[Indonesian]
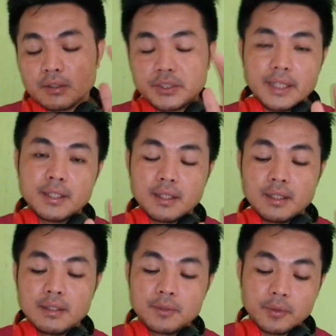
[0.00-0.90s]
uh,
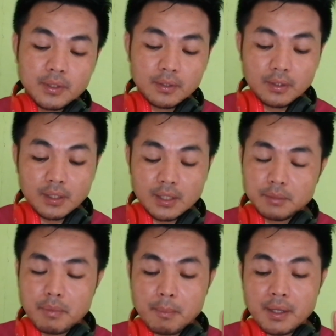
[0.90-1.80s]
channel
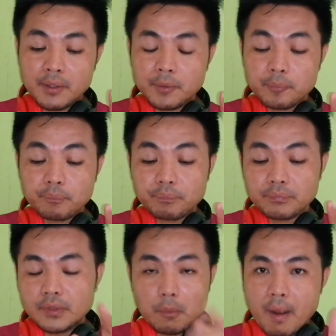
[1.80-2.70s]
karena memang
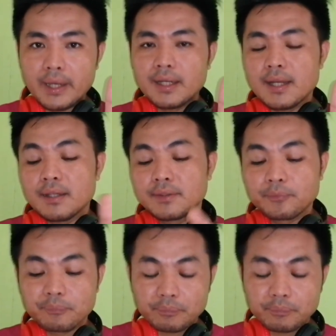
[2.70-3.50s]
terbaik lah